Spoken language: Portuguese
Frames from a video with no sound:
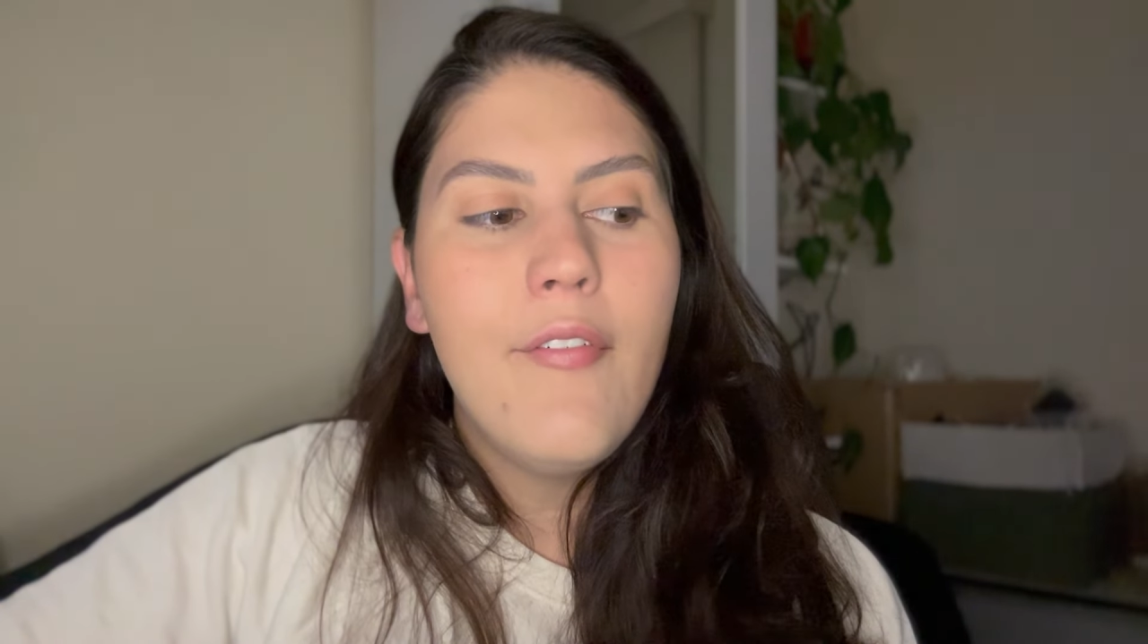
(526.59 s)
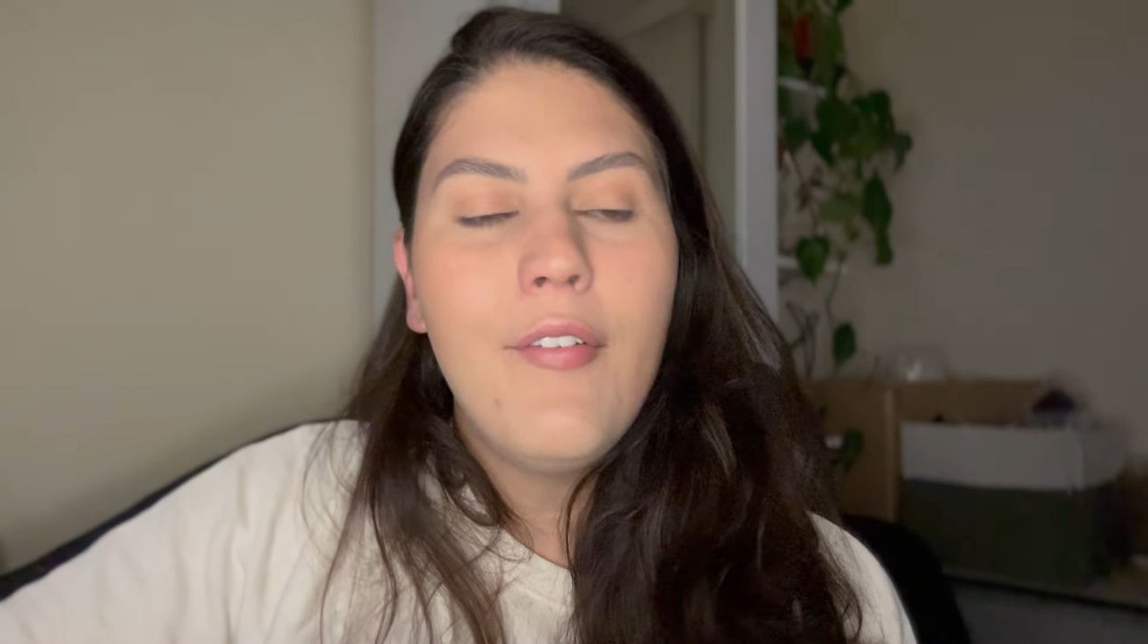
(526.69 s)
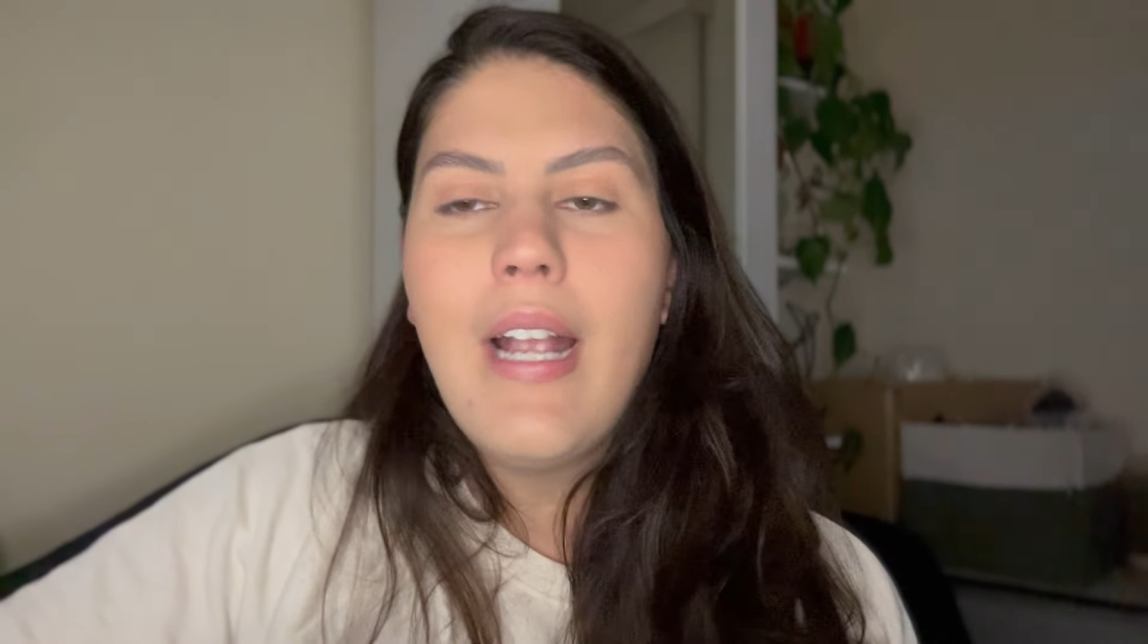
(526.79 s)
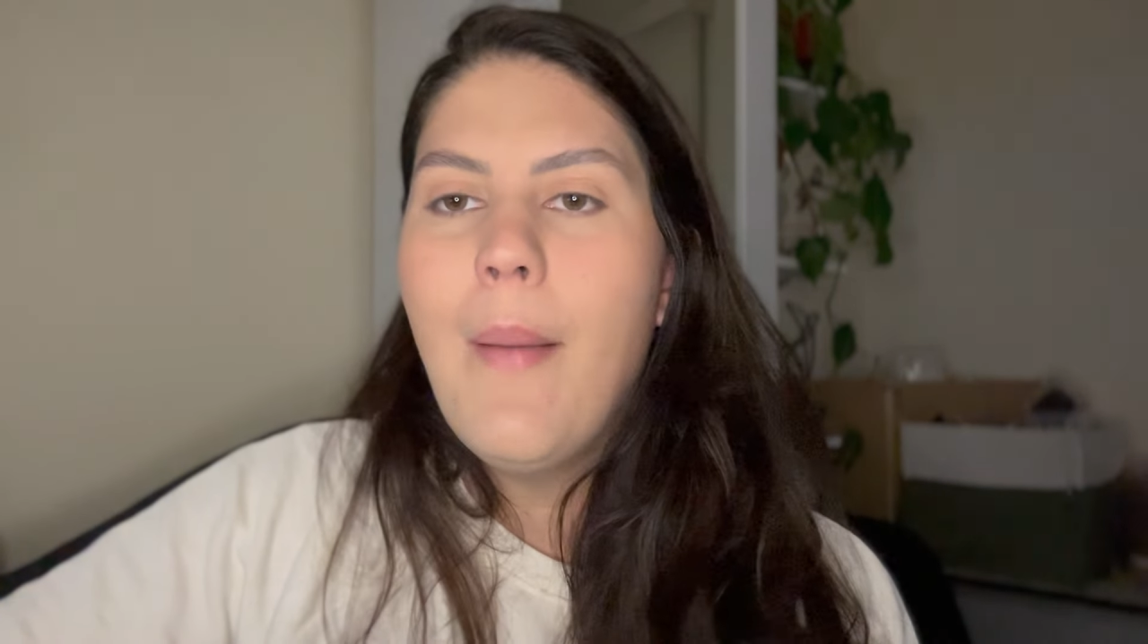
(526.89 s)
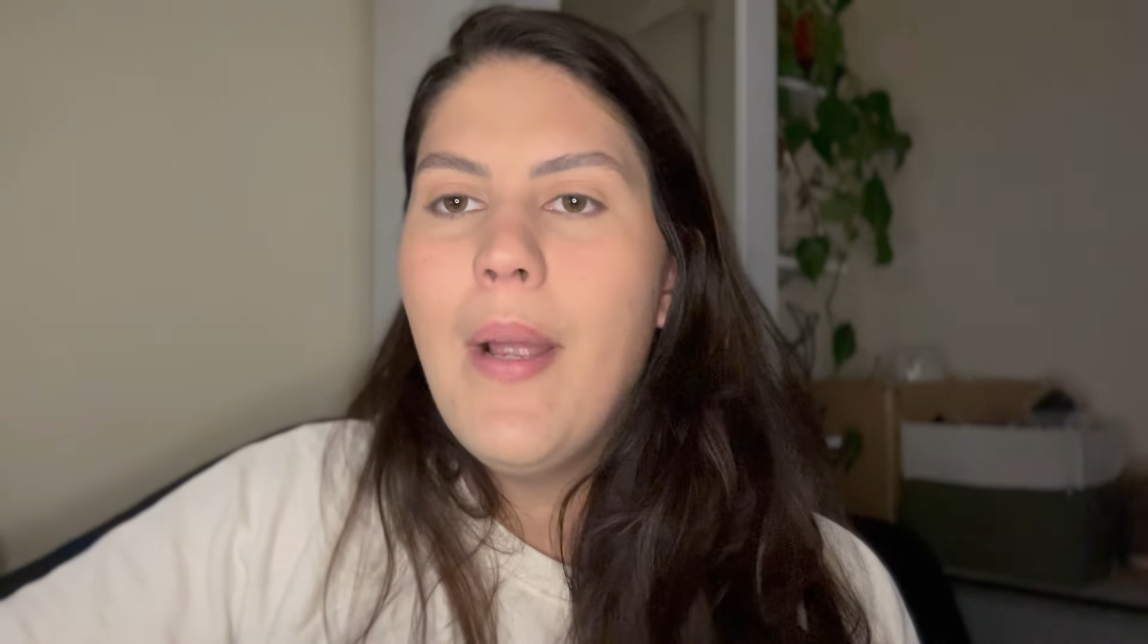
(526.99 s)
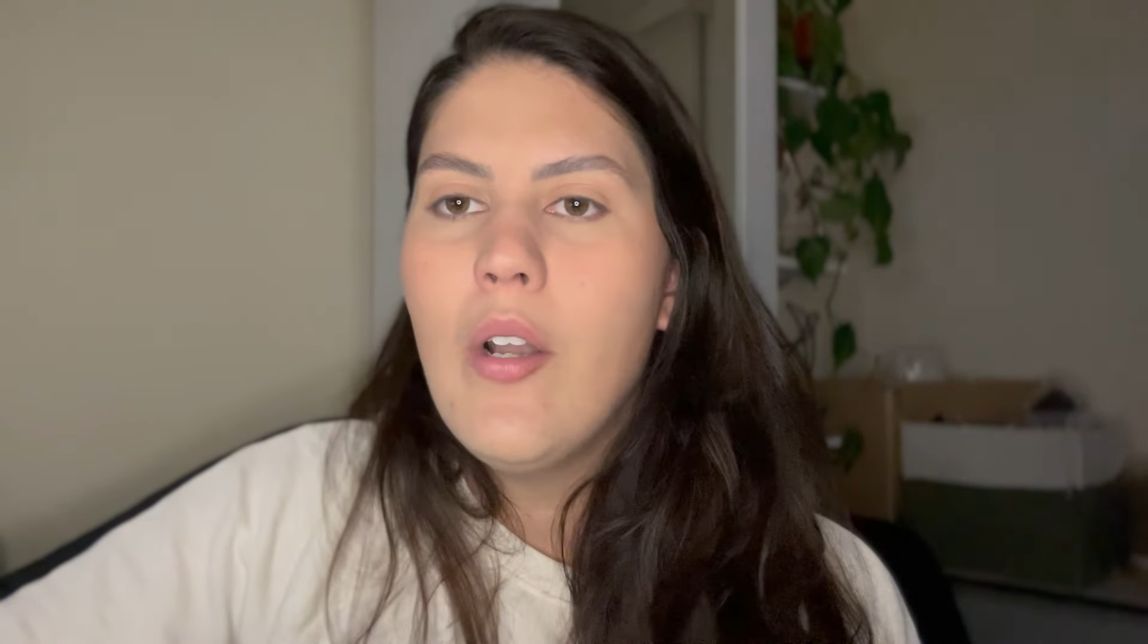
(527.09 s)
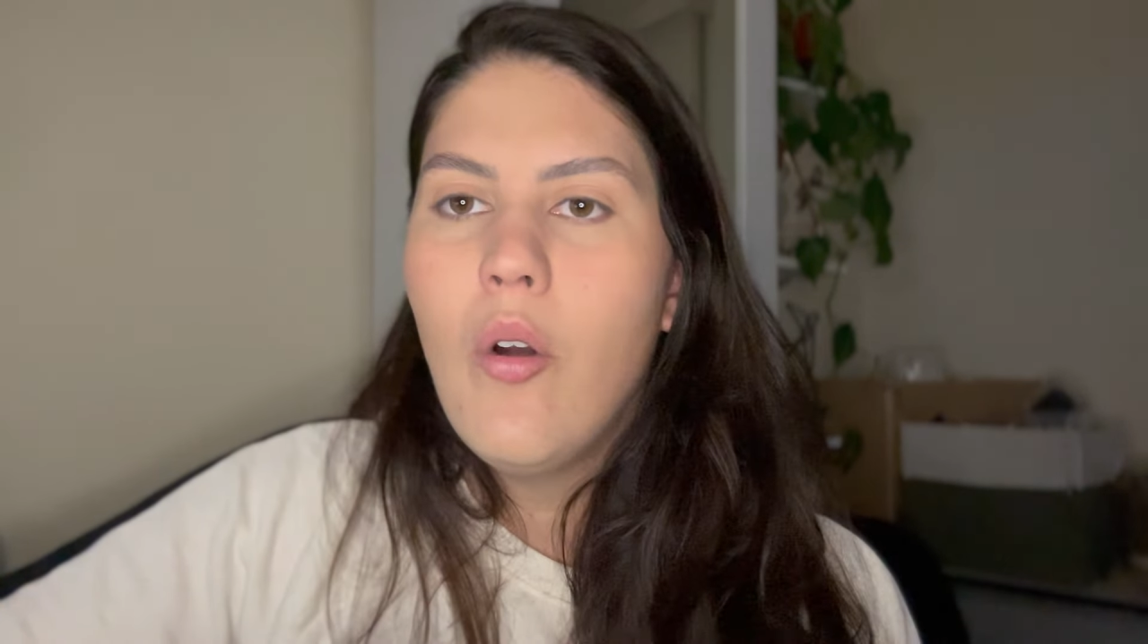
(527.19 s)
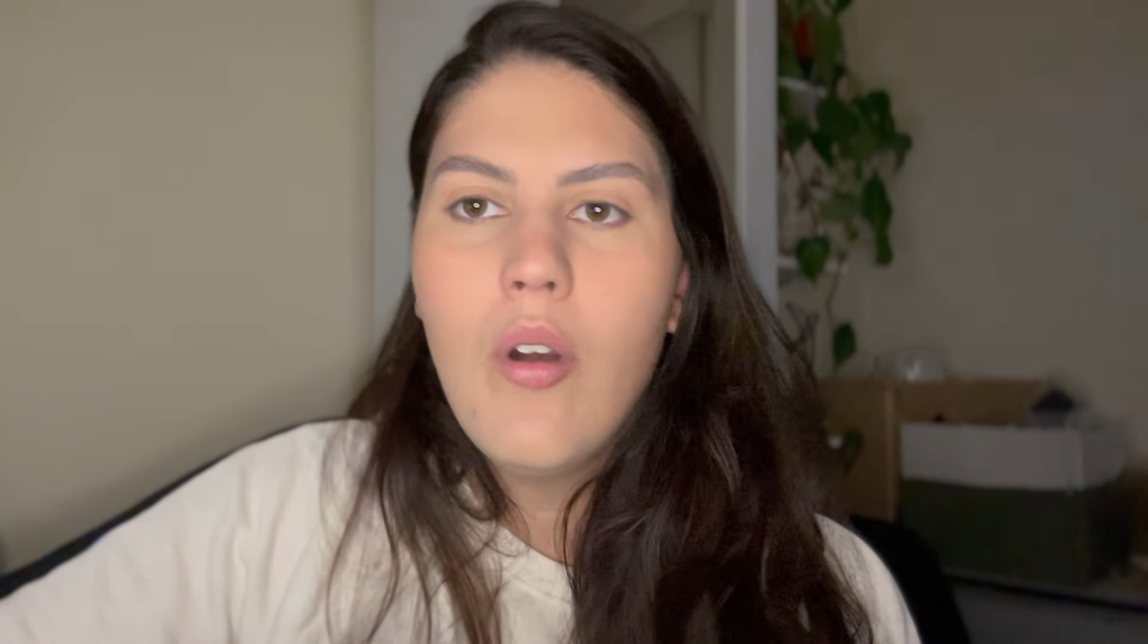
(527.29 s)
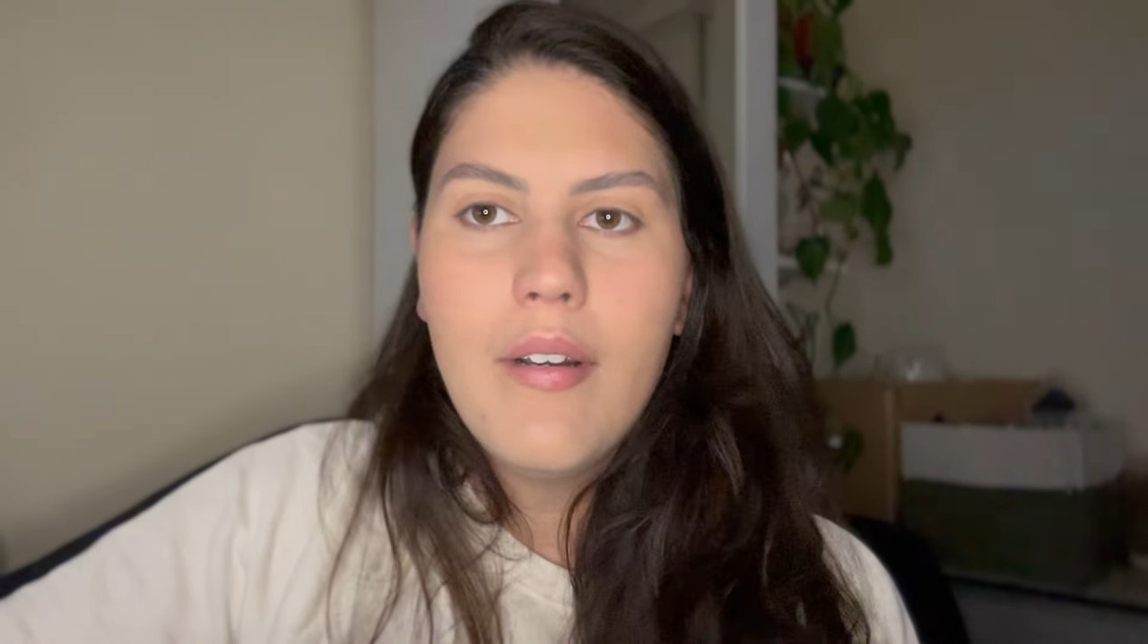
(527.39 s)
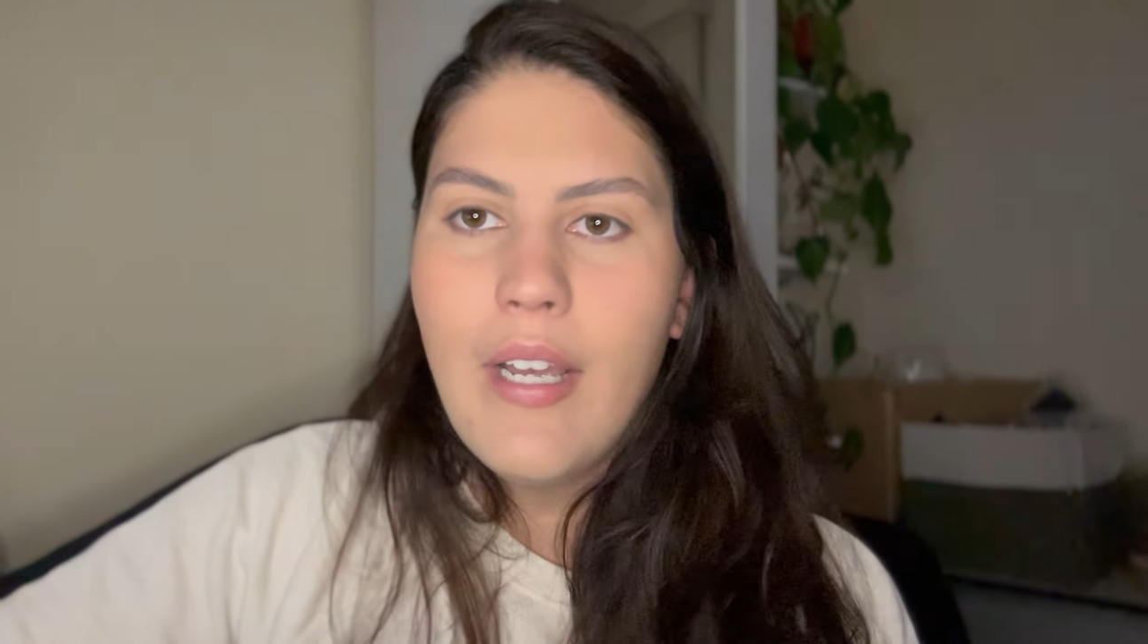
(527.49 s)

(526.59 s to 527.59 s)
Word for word: ficar melhor